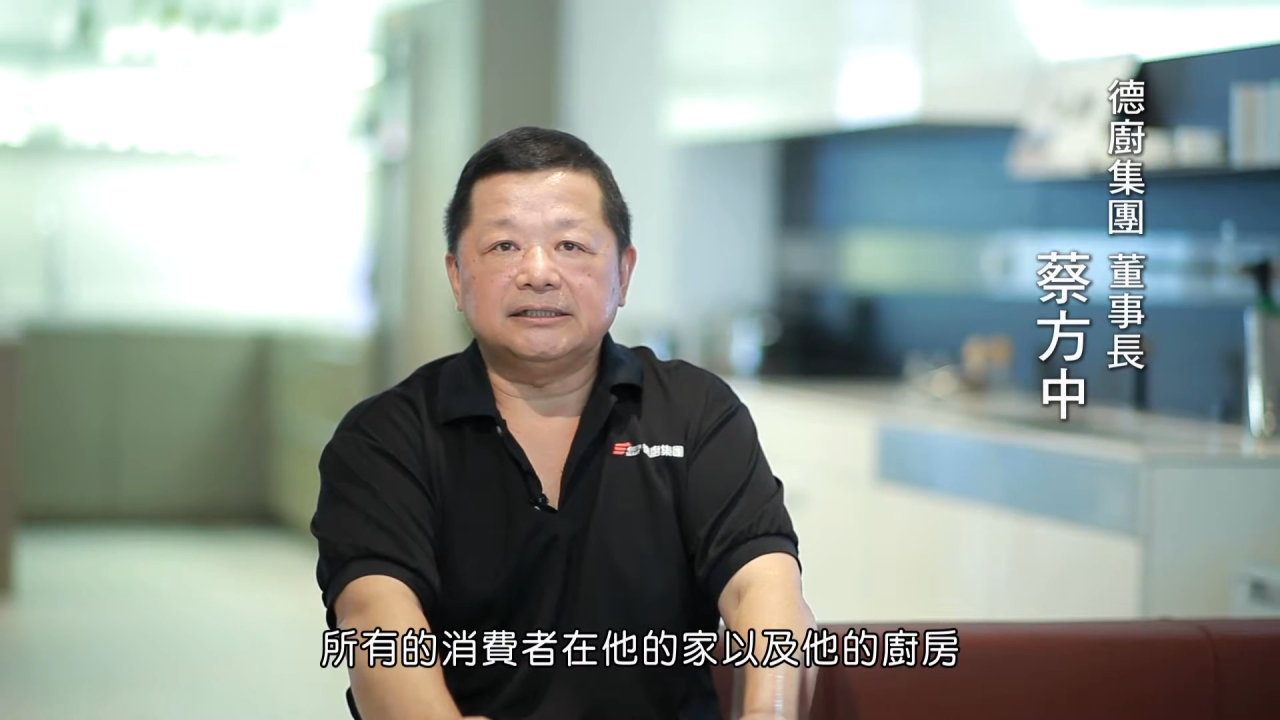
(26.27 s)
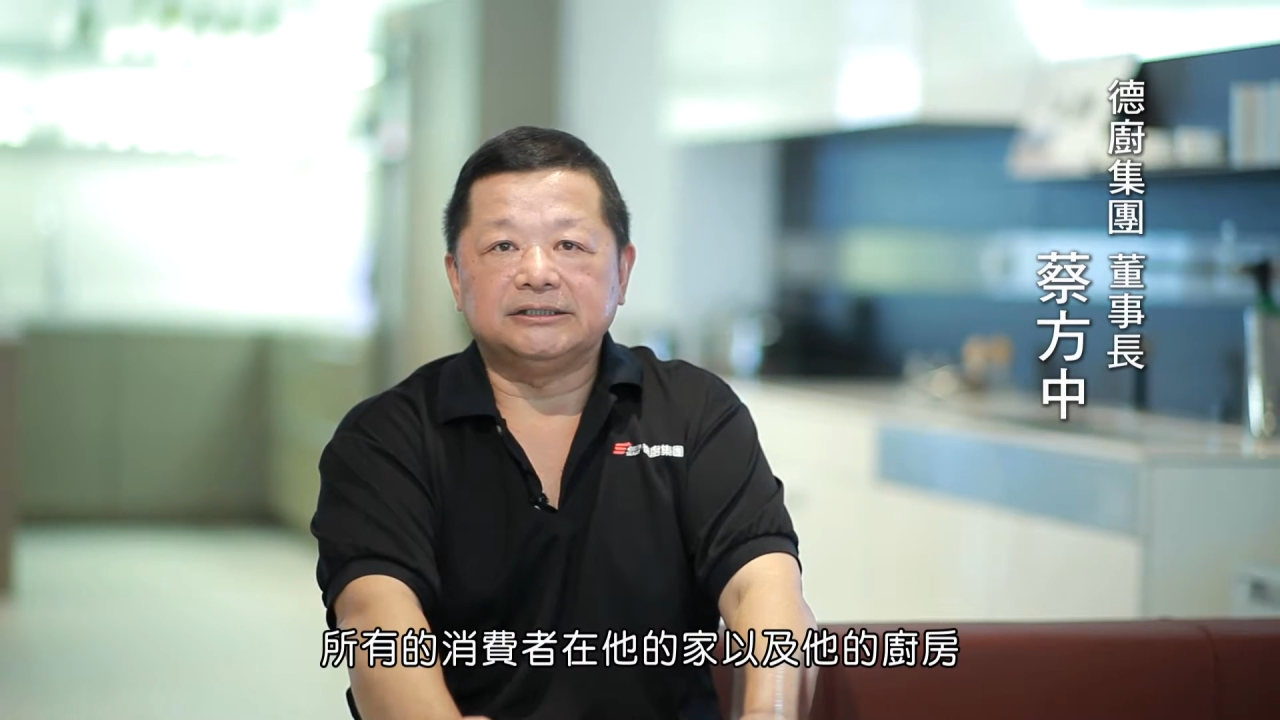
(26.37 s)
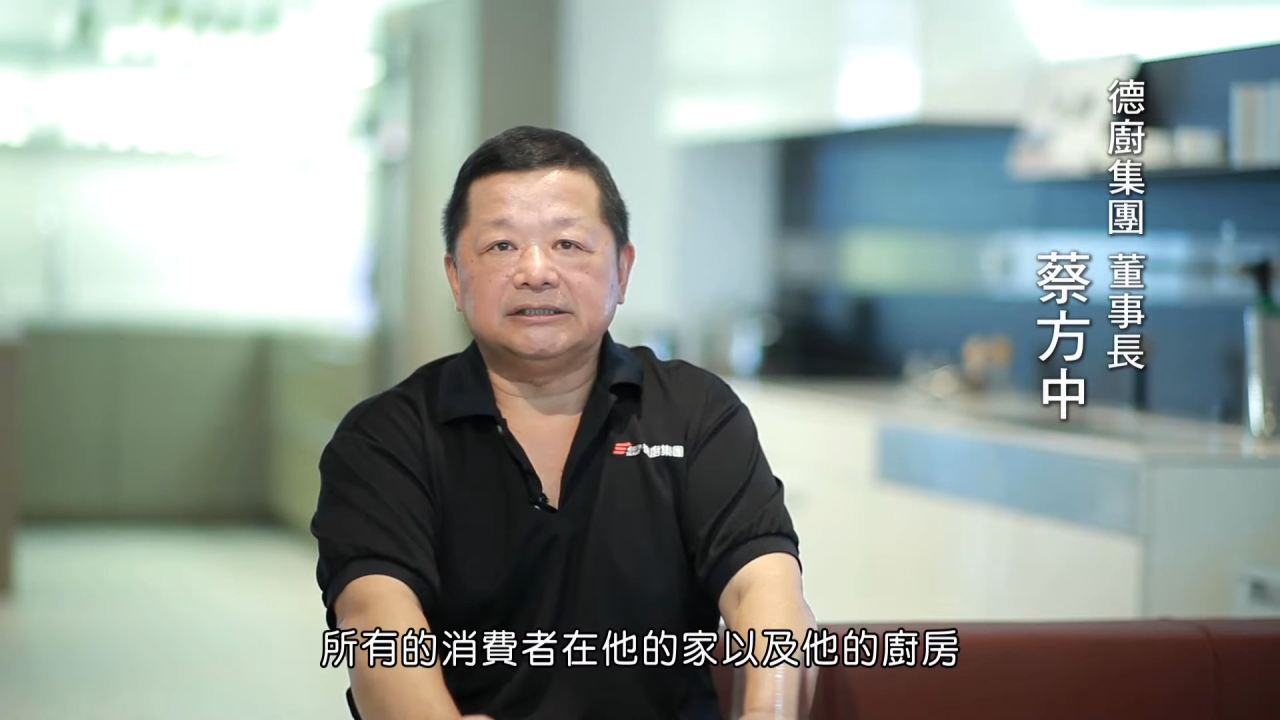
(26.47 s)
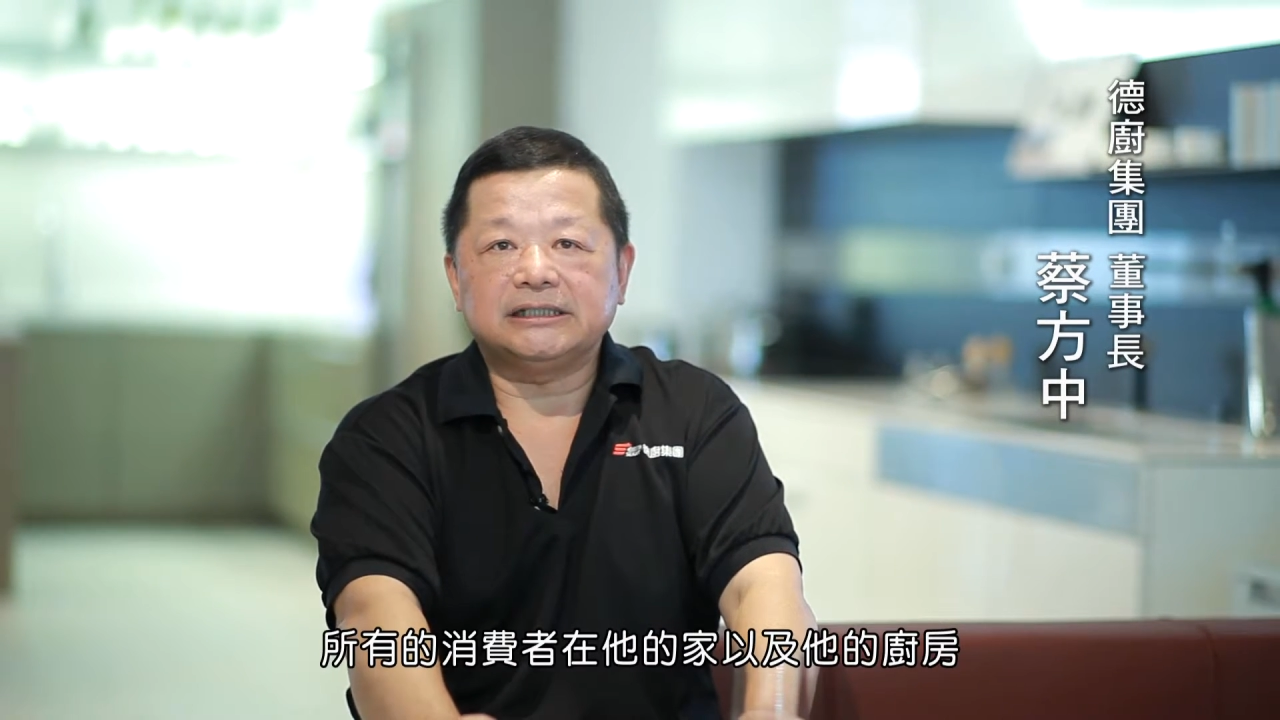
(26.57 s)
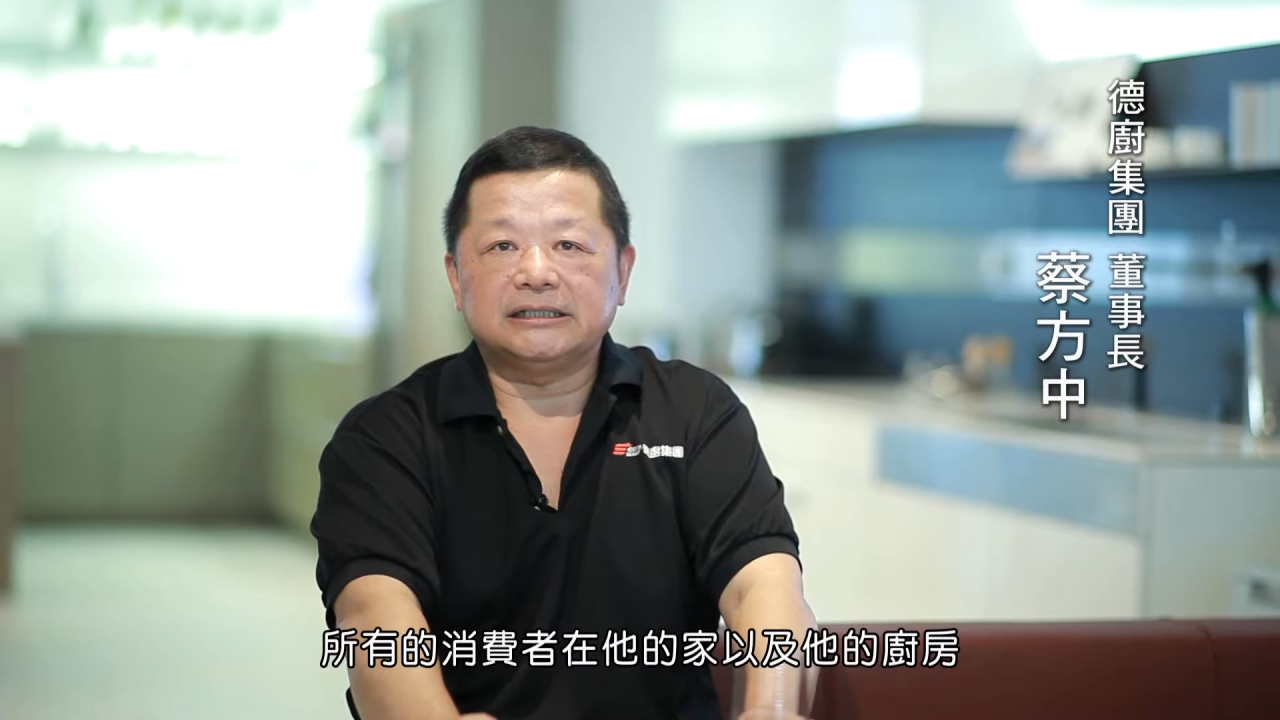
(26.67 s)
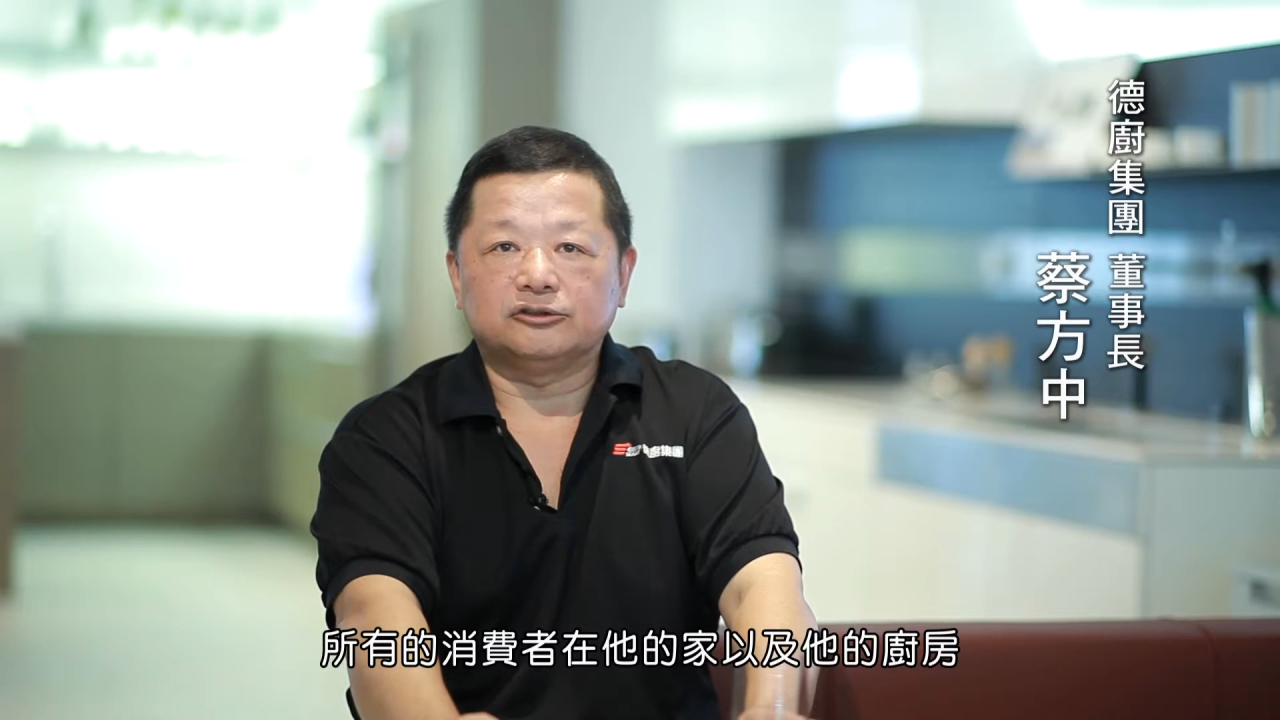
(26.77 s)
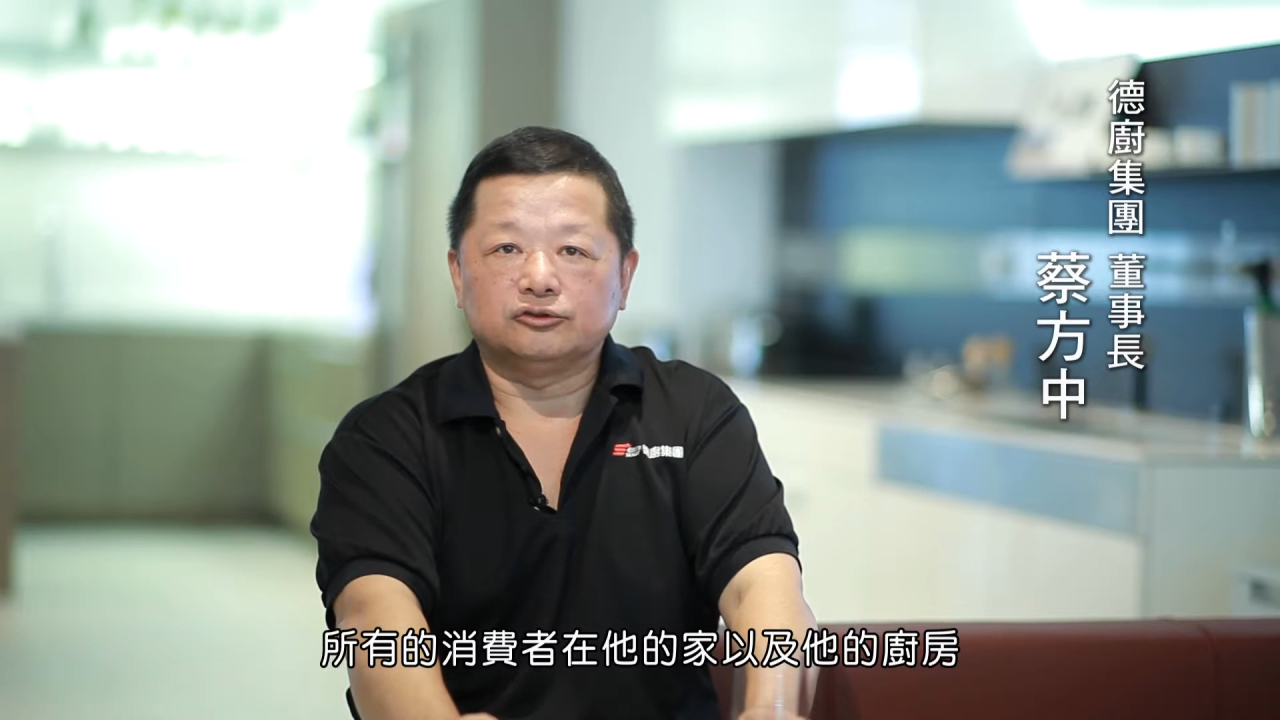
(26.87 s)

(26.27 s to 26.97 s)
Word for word: 以及他的